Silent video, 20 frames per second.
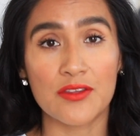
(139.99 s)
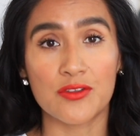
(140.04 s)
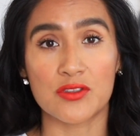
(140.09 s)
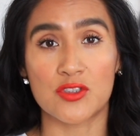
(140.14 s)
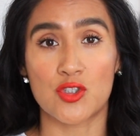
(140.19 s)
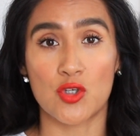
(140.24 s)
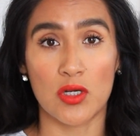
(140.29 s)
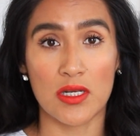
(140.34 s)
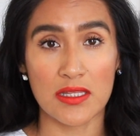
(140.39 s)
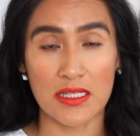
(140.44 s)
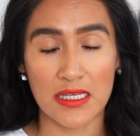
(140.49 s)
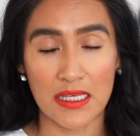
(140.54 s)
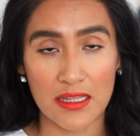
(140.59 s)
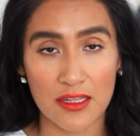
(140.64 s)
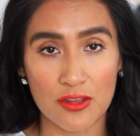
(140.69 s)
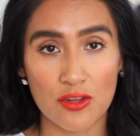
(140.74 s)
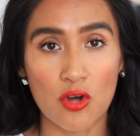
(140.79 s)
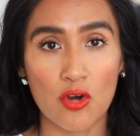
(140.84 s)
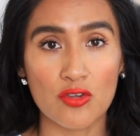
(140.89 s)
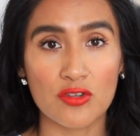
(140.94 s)
Entonces, yo le dije
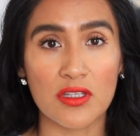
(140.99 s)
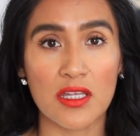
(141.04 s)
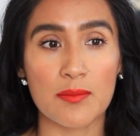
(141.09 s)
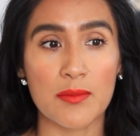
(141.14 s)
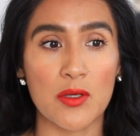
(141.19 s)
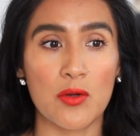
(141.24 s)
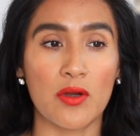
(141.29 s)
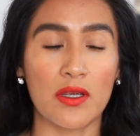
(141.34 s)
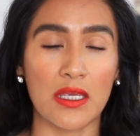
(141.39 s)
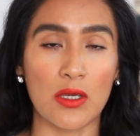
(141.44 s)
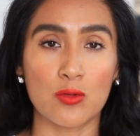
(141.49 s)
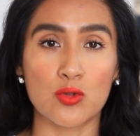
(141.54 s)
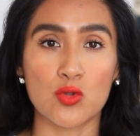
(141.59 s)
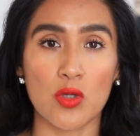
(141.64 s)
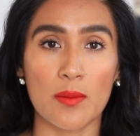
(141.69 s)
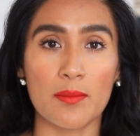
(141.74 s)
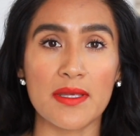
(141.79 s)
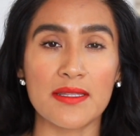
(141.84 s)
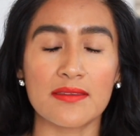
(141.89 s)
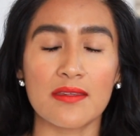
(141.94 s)
de dónde y me dijo que
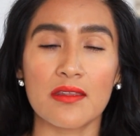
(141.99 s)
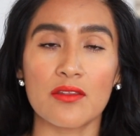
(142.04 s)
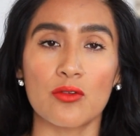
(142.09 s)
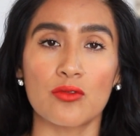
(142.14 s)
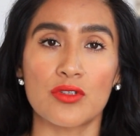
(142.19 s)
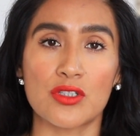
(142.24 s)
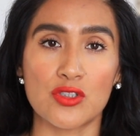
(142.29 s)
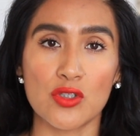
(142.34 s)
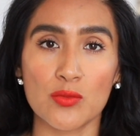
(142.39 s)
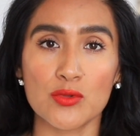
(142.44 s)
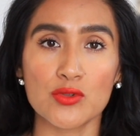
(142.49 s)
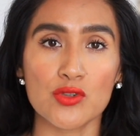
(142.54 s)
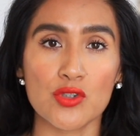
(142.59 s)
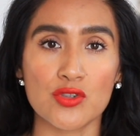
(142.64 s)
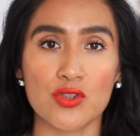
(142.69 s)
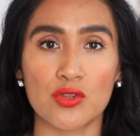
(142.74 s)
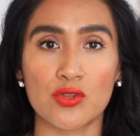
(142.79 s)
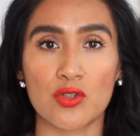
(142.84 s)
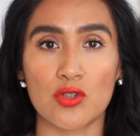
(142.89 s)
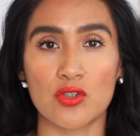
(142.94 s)
usualmente donde somos
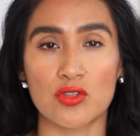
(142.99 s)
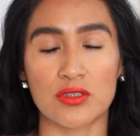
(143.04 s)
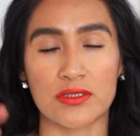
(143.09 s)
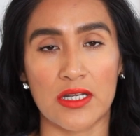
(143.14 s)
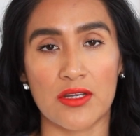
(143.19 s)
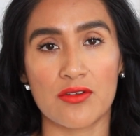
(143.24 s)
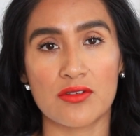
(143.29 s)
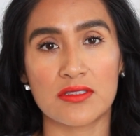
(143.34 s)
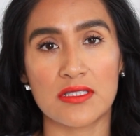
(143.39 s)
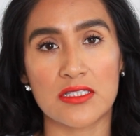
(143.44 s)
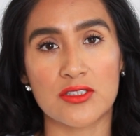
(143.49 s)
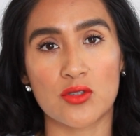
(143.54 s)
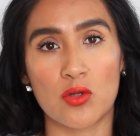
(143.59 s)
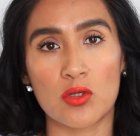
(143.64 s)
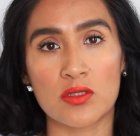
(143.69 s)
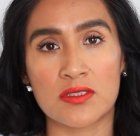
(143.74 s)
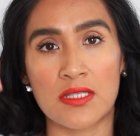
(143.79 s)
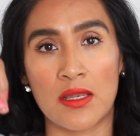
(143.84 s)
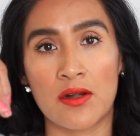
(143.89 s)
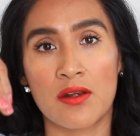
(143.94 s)
nosotros los rayos del
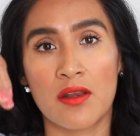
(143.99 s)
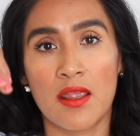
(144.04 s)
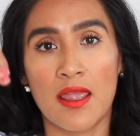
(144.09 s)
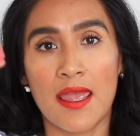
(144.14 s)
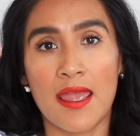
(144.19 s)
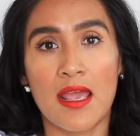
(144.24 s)
sol son